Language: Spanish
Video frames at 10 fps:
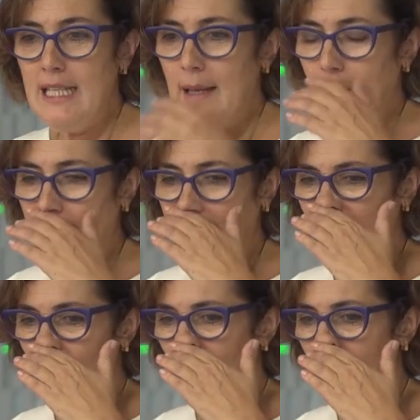estaba
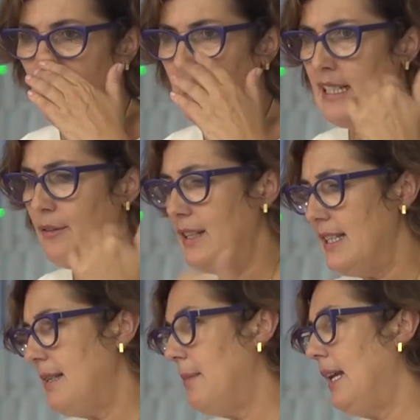leyendo en este fin
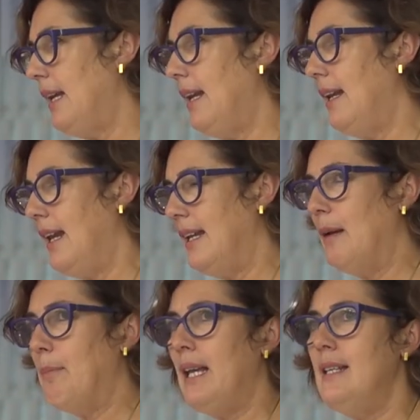de semana en
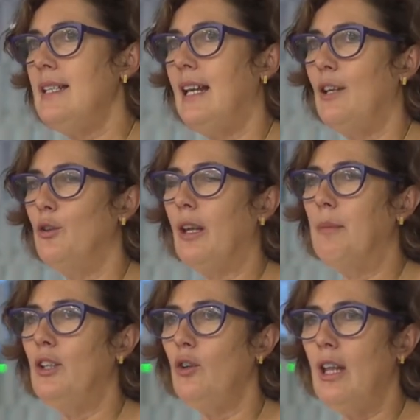el, país que el
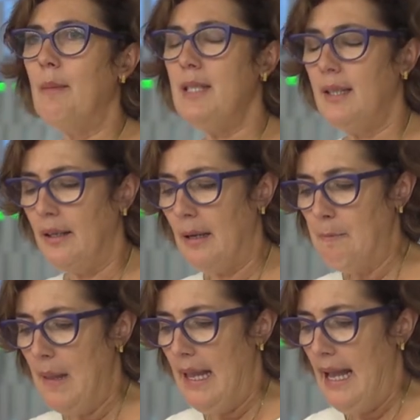Ayuntamiento de
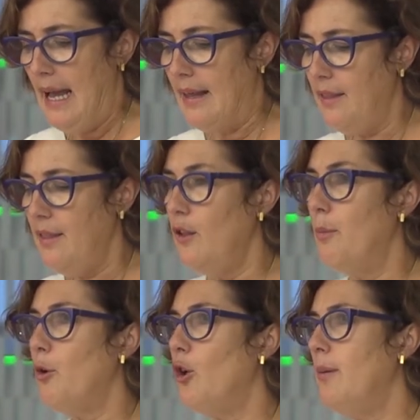Ámsterdam ha
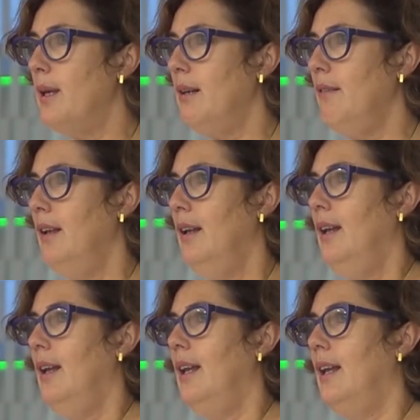decidido prohibir
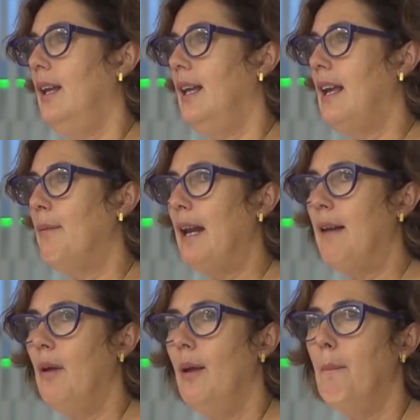eh, que
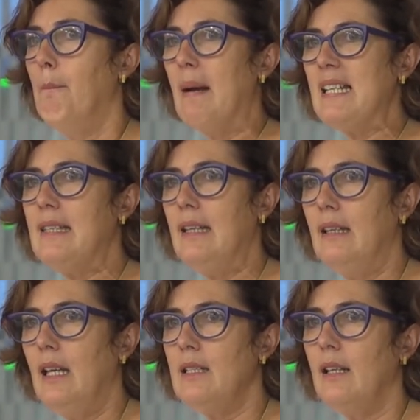abran más
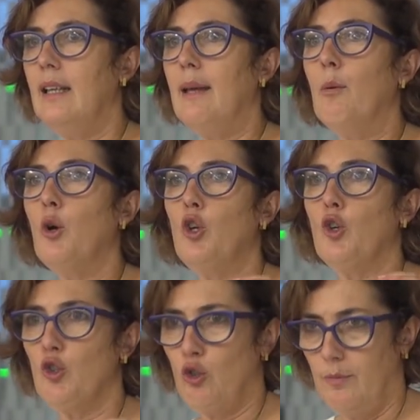tiendas de
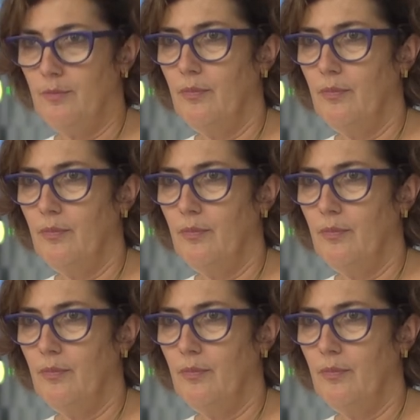bollos